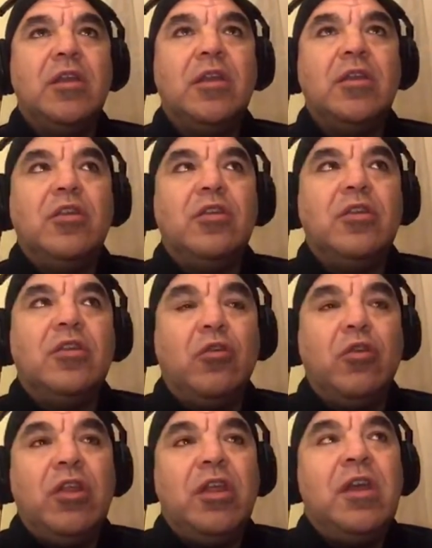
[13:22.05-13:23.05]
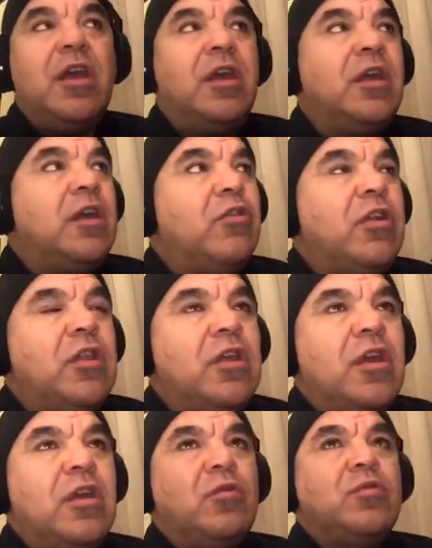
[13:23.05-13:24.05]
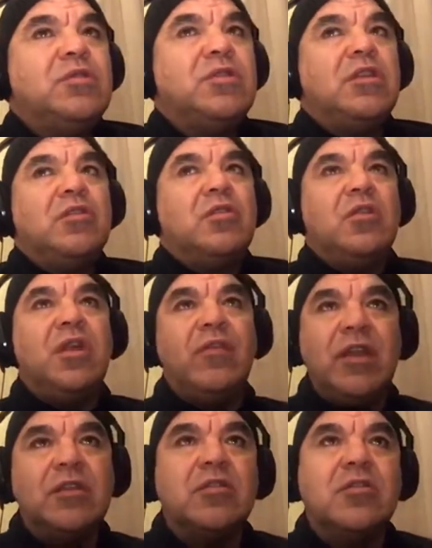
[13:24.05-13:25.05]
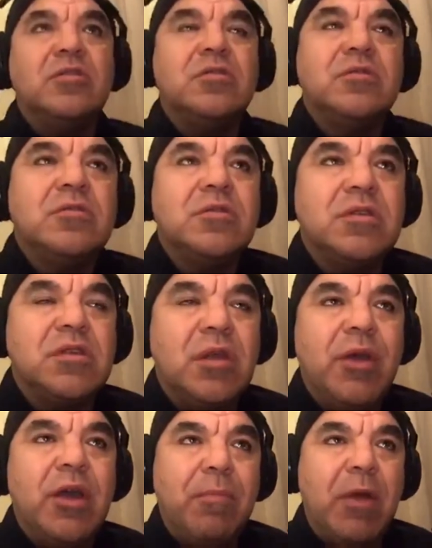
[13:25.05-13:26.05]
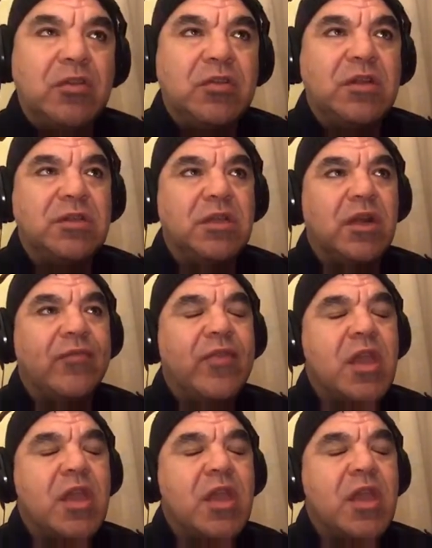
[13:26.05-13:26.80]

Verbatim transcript: Y, hoy, día, es, hoy día es un centro de eventos que se llama Palacio Alcina.